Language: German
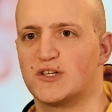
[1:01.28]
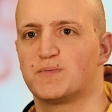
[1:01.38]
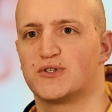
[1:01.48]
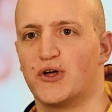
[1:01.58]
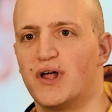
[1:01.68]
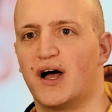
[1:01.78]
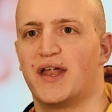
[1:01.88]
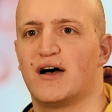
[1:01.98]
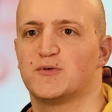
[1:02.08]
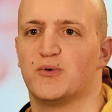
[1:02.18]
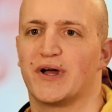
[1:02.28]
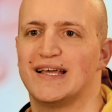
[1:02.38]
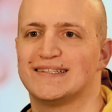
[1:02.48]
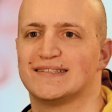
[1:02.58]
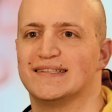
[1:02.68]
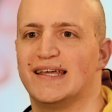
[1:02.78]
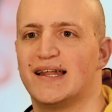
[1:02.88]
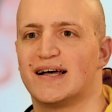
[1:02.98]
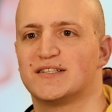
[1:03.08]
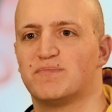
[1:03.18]
Das Besondere an der Ausbildung ist, dass ihr
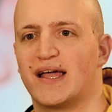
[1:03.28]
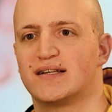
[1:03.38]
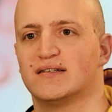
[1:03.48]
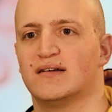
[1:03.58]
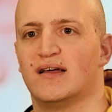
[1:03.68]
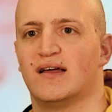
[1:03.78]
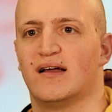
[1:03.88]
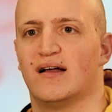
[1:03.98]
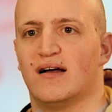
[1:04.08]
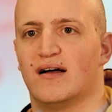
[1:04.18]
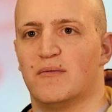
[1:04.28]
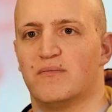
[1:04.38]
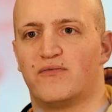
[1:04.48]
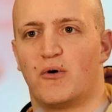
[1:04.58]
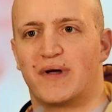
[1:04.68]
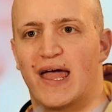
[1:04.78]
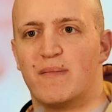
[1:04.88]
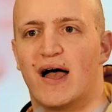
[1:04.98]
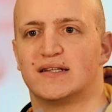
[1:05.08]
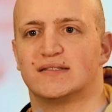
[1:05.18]
jede Aspekte ähm, vom
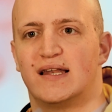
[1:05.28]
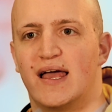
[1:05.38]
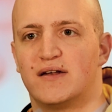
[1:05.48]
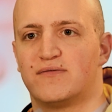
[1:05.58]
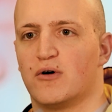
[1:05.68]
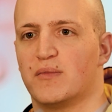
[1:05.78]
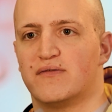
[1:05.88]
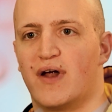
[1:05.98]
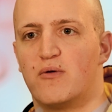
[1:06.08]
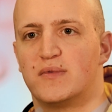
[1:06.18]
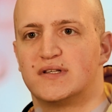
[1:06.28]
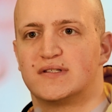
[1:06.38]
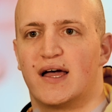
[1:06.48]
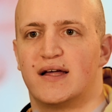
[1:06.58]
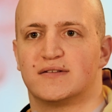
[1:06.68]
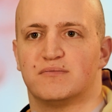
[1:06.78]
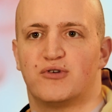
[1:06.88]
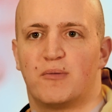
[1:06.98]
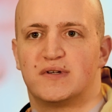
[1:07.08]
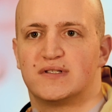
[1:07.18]
Game Artist lernt, vom Environment Design, zum
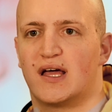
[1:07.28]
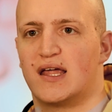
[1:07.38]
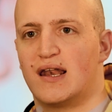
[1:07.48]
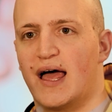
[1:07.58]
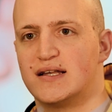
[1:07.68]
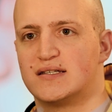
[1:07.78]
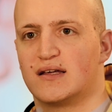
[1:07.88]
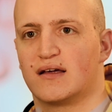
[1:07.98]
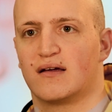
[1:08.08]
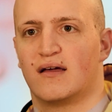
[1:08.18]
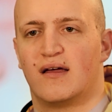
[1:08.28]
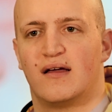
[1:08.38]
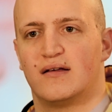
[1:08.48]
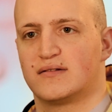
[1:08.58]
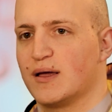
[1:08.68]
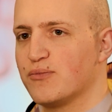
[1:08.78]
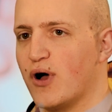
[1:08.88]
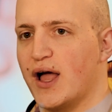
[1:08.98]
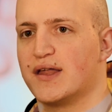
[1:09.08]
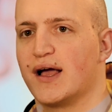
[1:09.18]
Prop Design, Lighting. Es gibt
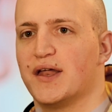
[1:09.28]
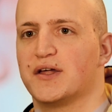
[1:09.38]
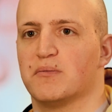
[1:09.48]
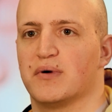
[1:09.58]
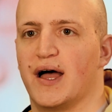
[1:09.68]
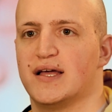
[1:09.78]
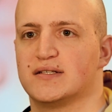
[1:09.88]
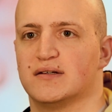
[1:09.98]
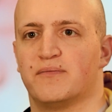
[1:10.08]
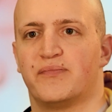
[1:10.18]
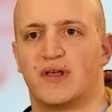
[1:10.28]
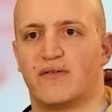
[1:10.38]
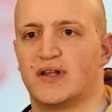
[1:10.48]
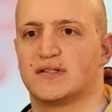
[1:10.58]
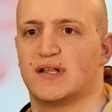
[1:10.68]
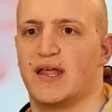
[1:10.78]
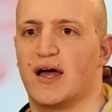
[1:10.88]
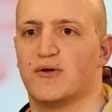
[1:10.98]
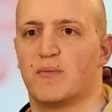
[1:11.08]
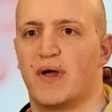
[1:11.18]
noch einige andere Bereiche. Ihr werdet sie
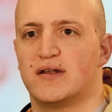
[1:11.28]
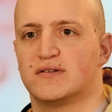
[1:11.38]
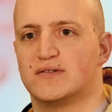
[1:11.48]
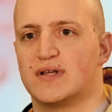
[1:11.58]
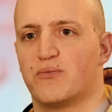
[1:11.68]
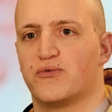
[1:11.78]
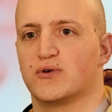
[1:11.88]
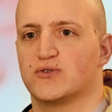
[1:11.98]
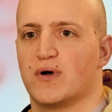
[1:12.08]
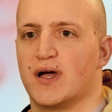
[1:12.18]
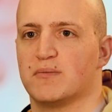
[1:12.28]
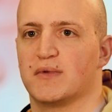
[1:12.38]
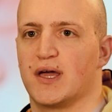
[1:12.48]
lernen und am Ende zusammenfügen zu einem